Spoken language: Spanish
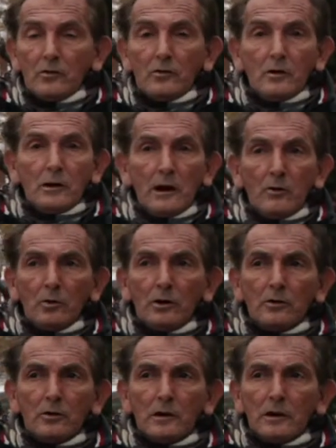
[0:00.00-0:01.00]
soy el
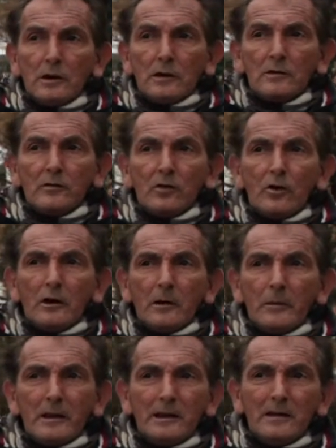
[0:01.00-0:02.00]
abuelo de
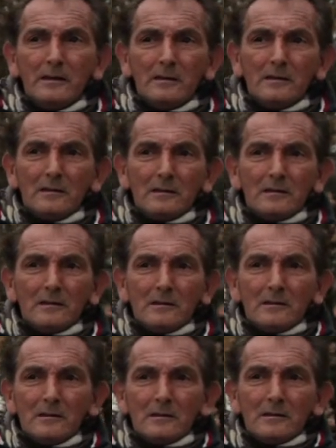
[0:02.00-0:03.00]
Sola Meli,
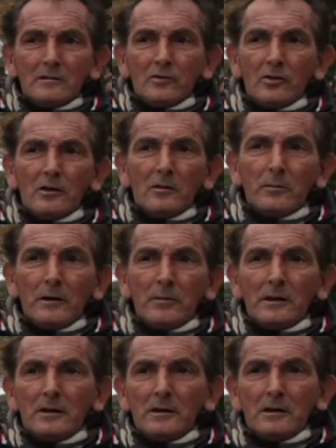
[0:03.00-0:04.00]
soy el
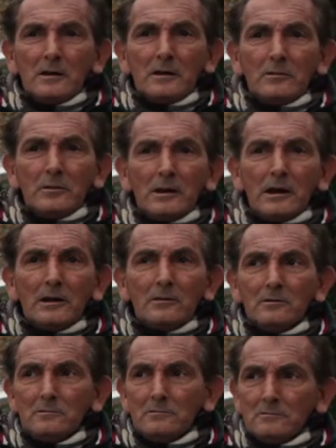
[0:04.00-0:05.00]
papá de Emiliano.